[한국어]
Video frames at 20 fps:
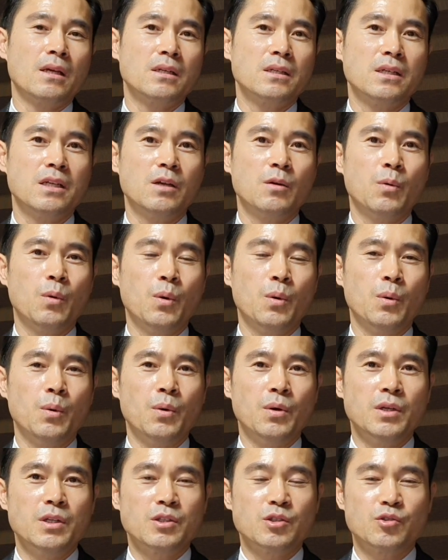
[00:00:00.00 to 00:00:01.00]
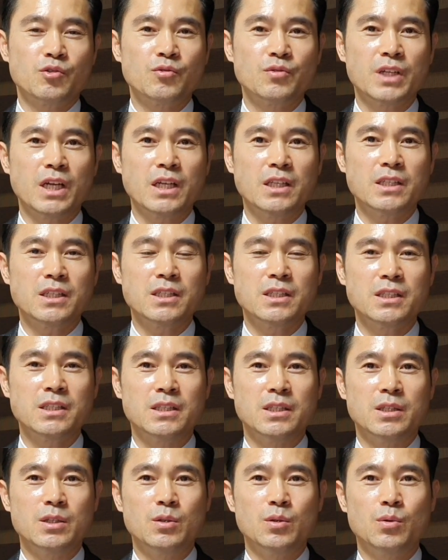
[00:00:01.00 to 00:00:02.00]
그리고
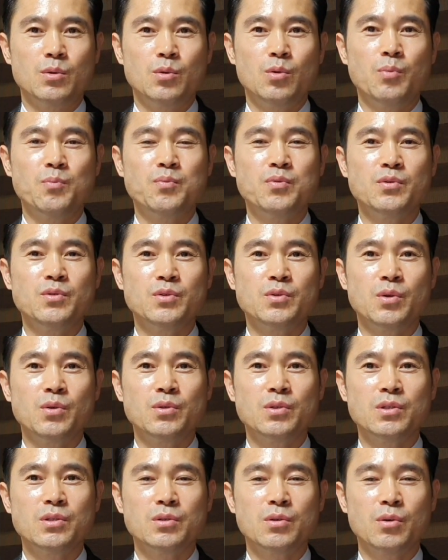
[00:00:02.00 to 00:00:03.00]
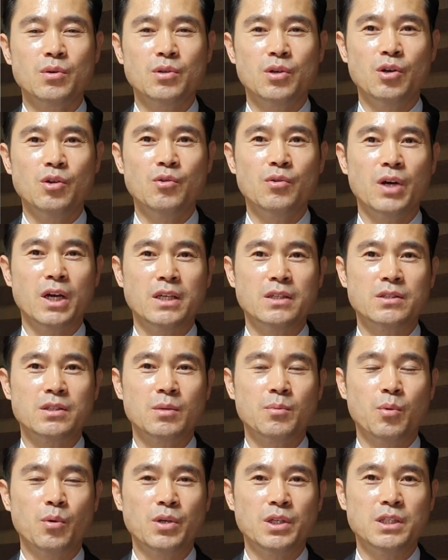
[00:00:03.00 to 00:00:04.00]
중산층은 높은 소득으로 여유가
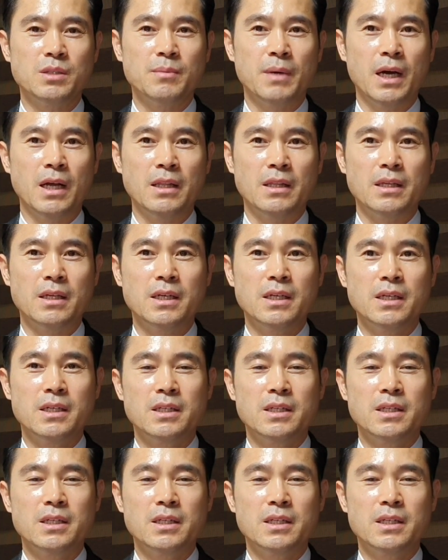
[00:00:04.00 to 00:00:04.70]
있어 보이지만